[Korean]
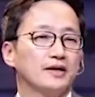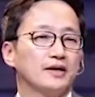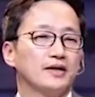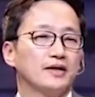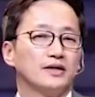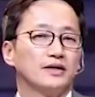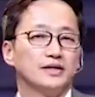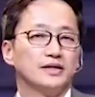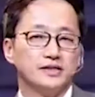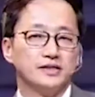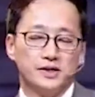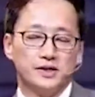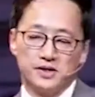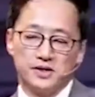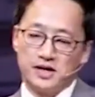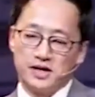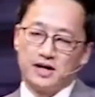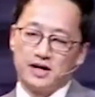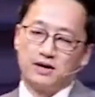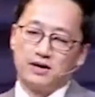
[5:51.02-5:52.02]
그래서
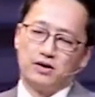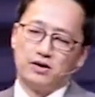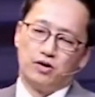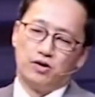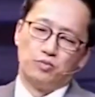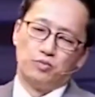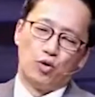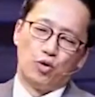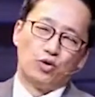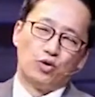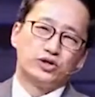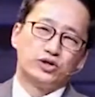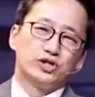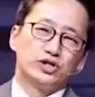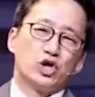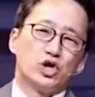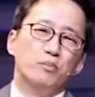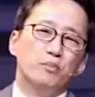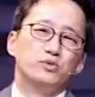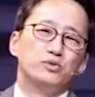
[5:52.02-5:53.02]
어, 모든
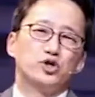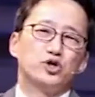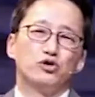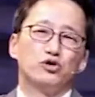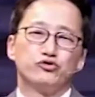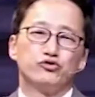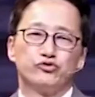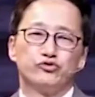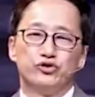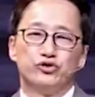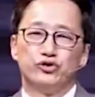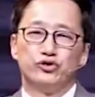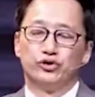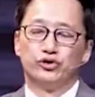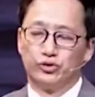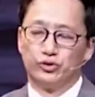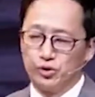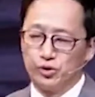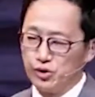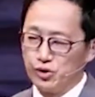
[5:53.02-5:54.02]

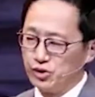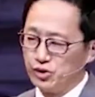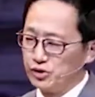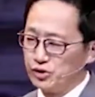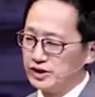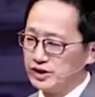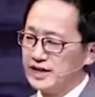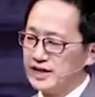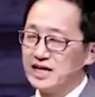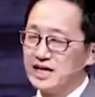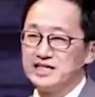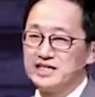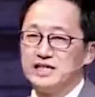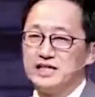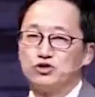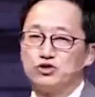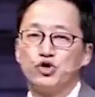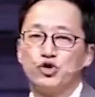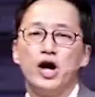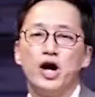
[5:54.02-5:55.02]
점성술 또 그
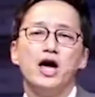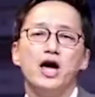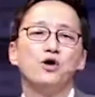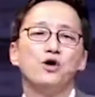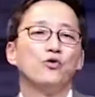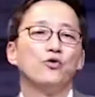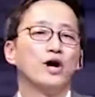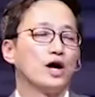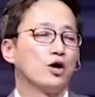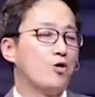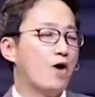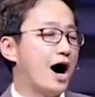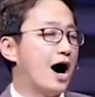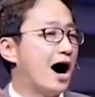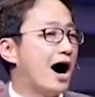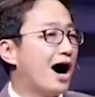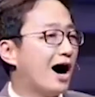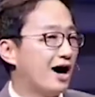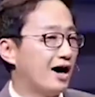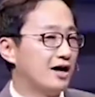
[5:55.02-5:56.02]
당시의 최고의
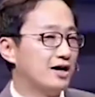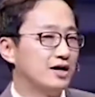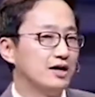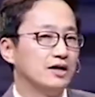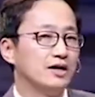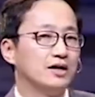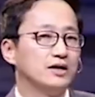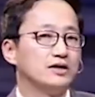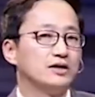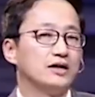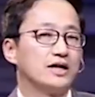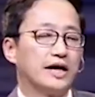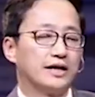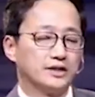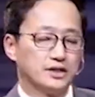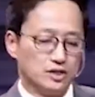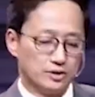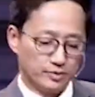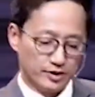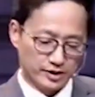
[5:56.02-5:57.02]
과학 을
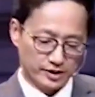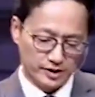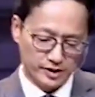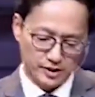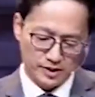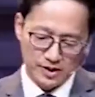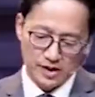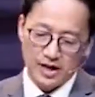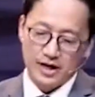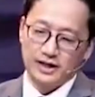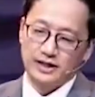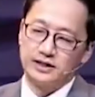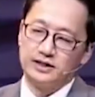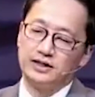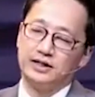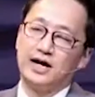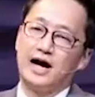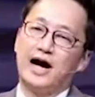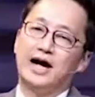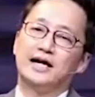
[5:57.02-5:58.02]
가르치면서
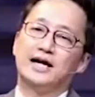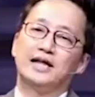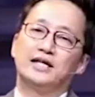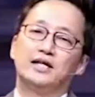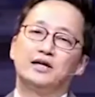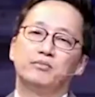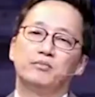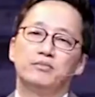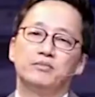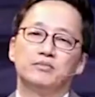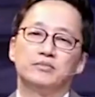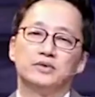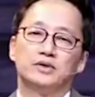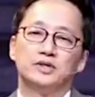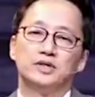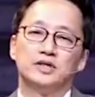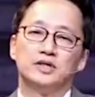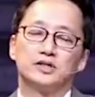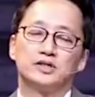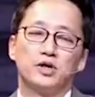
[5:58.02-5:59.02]
이들이
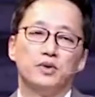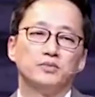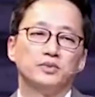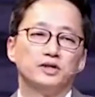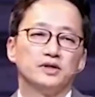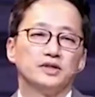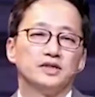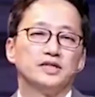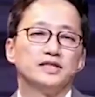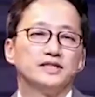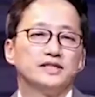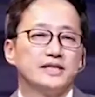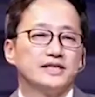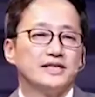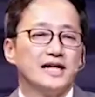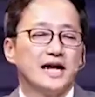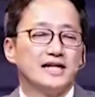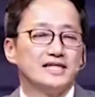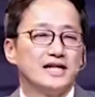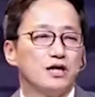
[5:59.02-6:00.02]
하나님을 섬기던 그들의
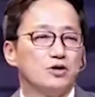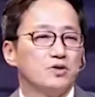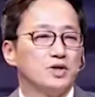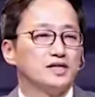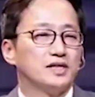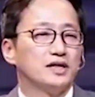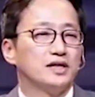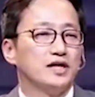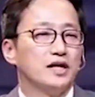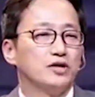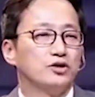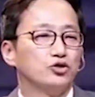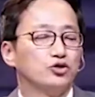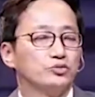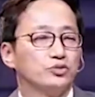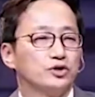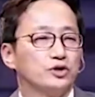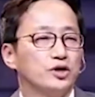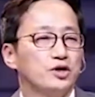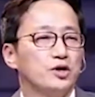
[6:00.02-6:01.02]
사상과
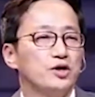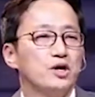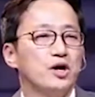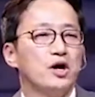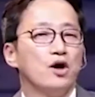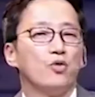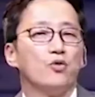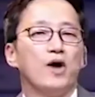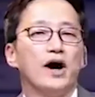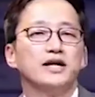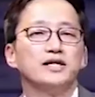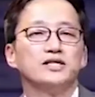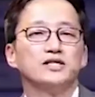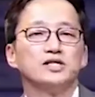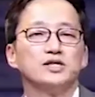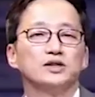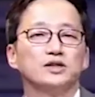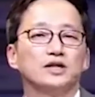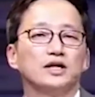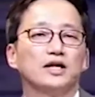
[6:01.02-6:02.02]
생각으로부터
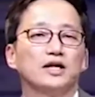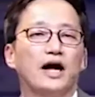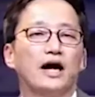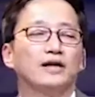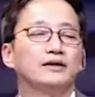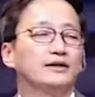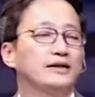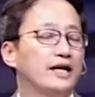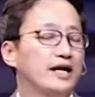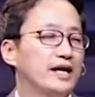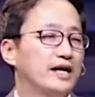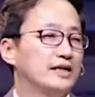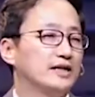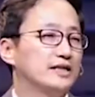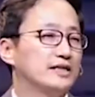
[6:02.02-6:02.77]
완전히 갈대아인의